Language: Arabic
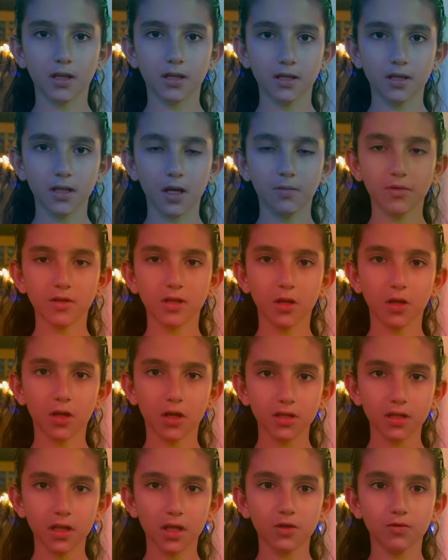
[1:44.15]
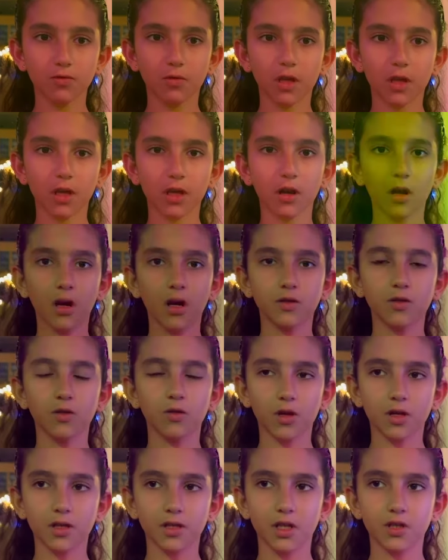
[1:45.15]
كتابة القصص والقراءة
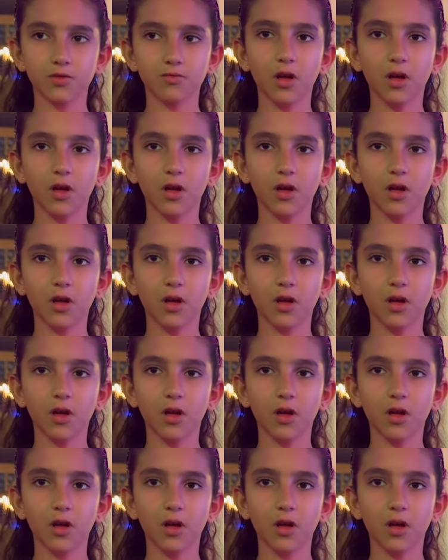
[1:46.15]
القصص